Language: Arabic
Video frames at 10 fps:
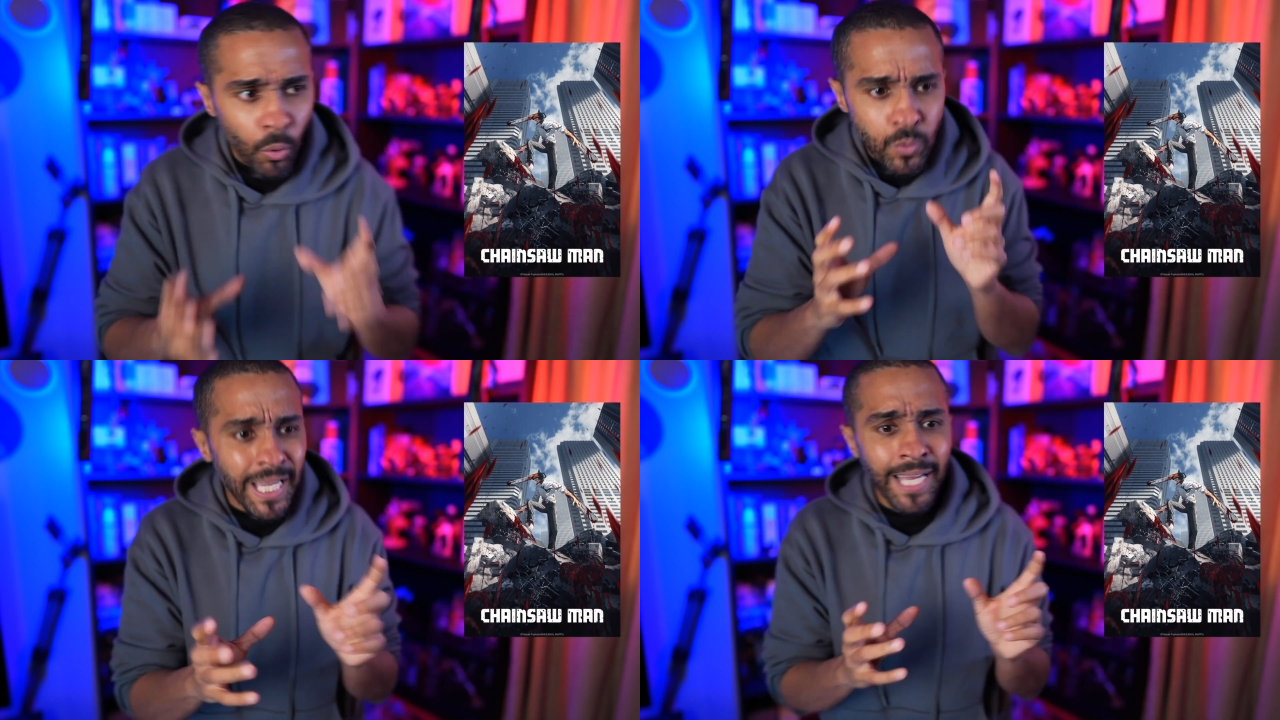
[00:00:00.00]

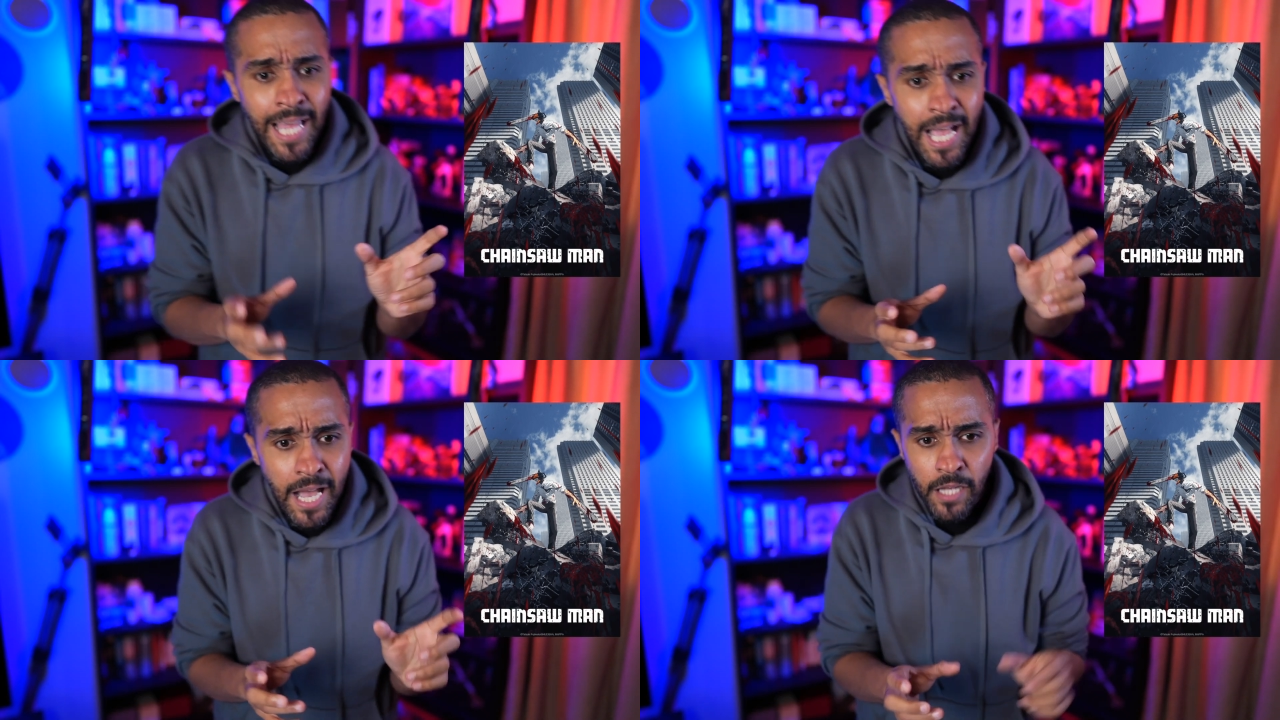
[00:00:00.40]

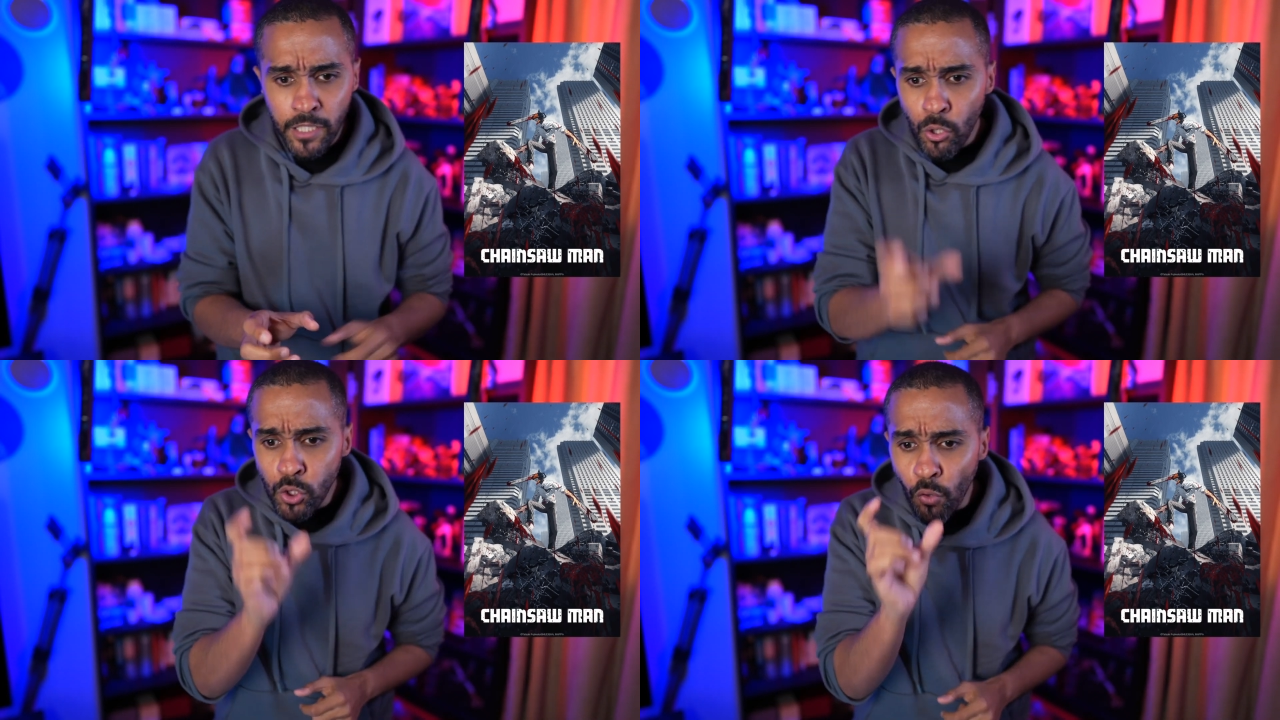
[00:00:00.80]
وزعلان
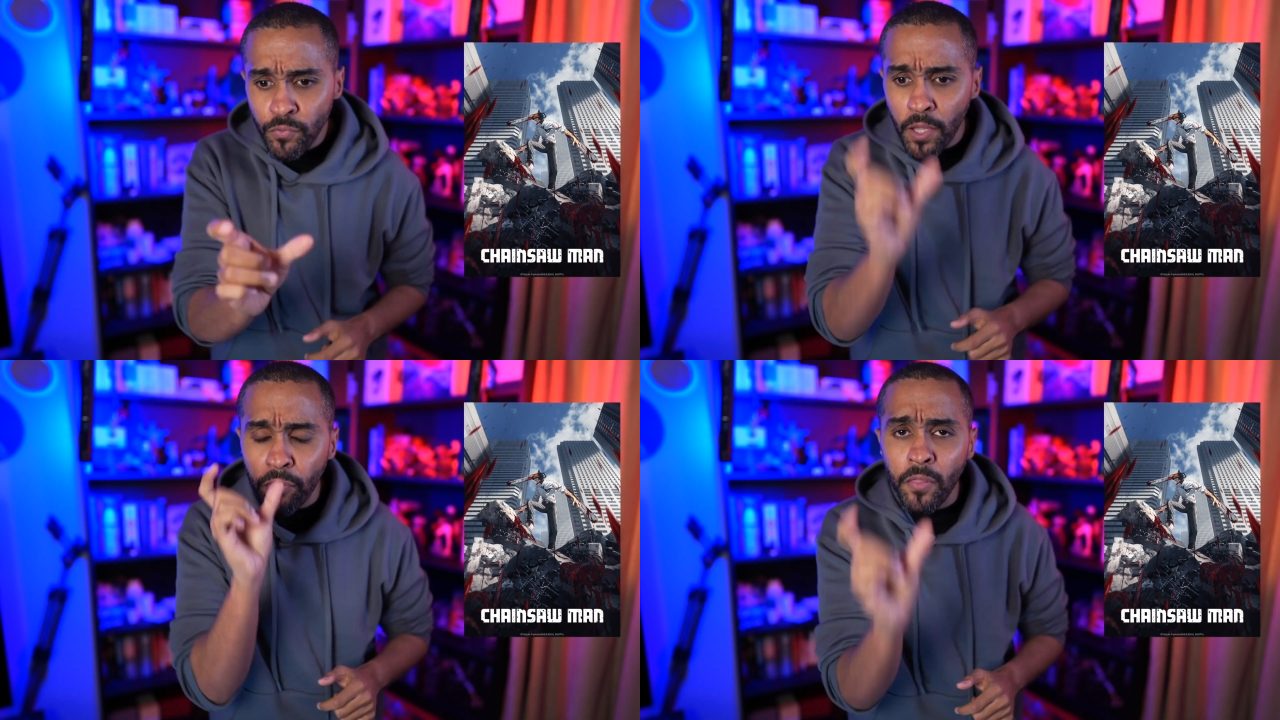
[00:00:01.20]
إنه
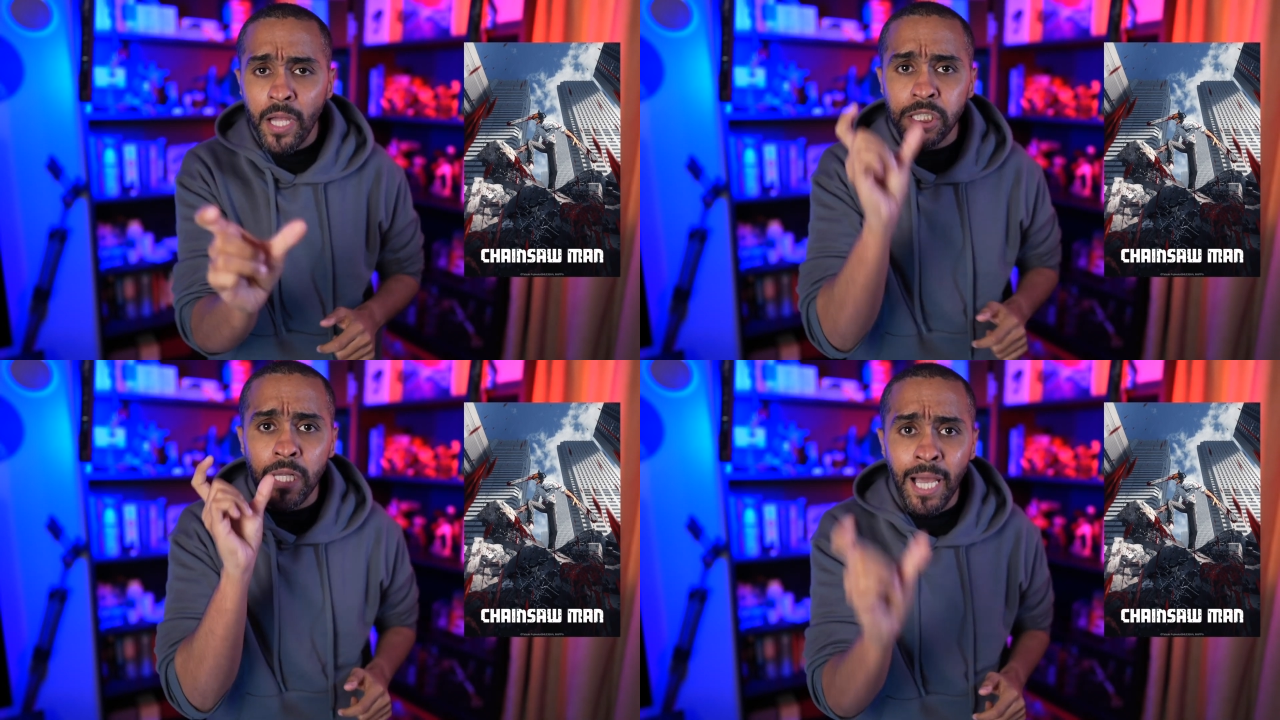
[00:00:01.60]
شفنا
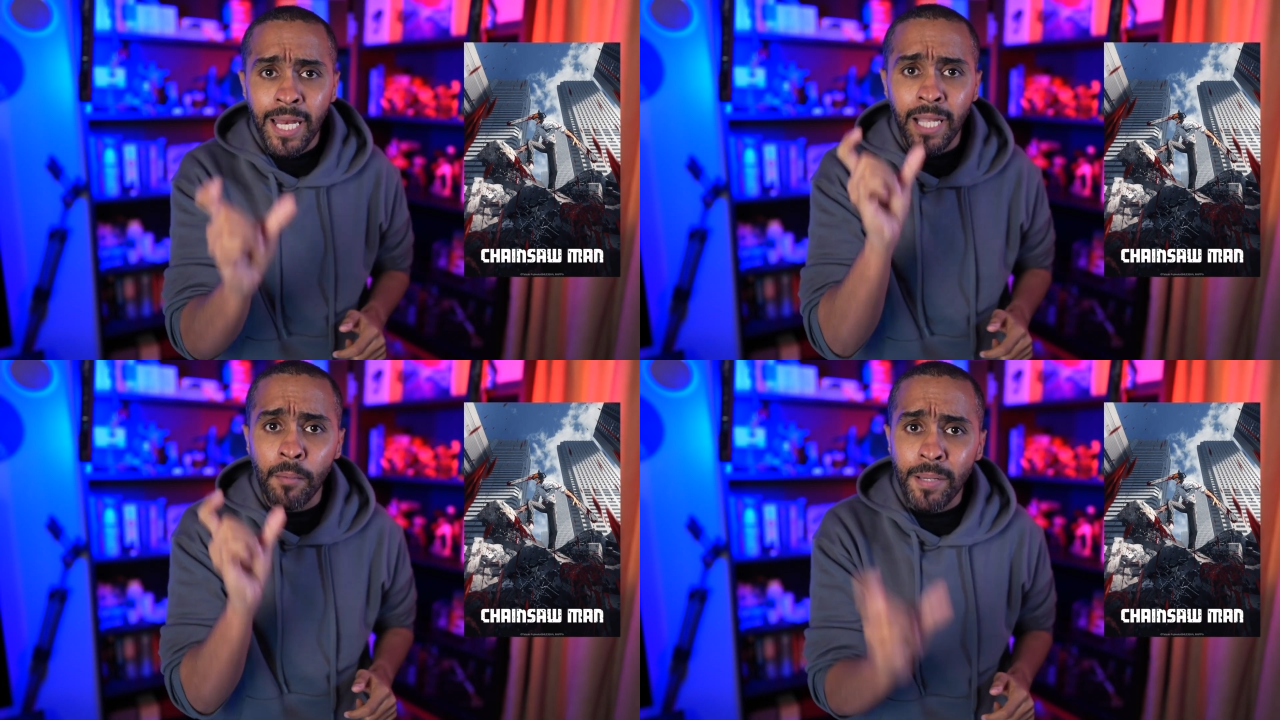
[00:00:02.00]
12
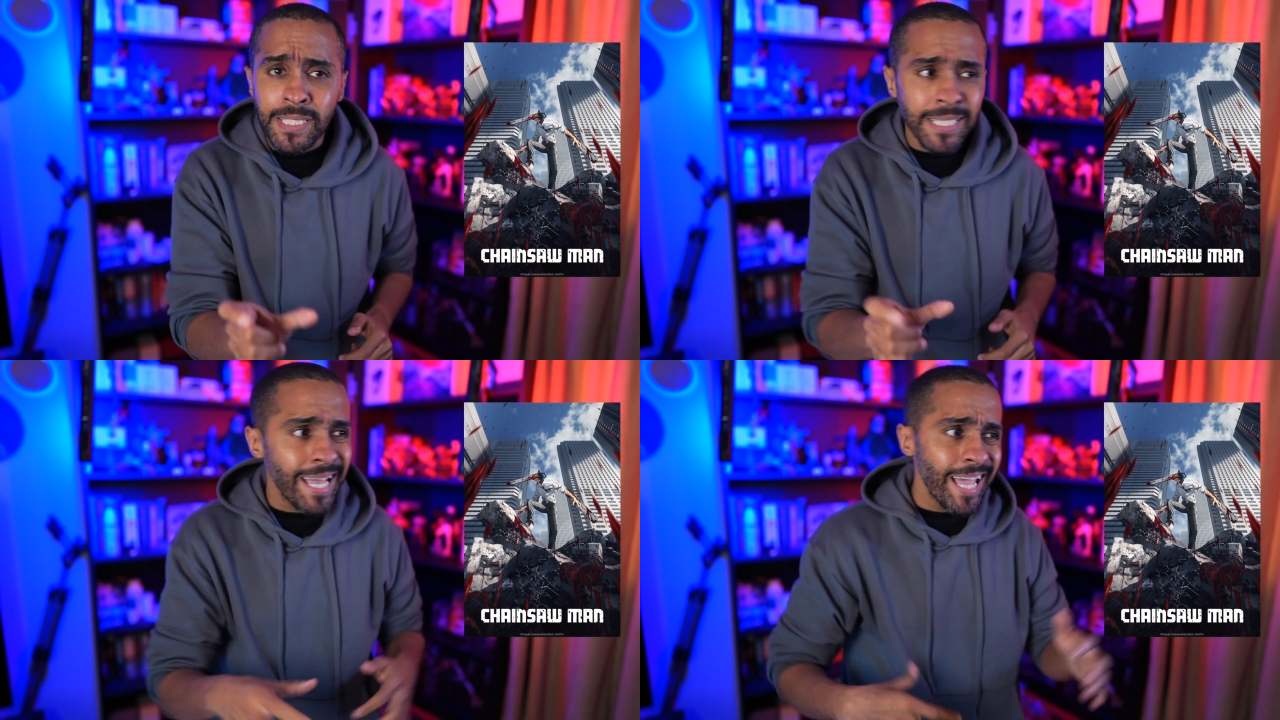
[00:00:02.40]
حلقة بس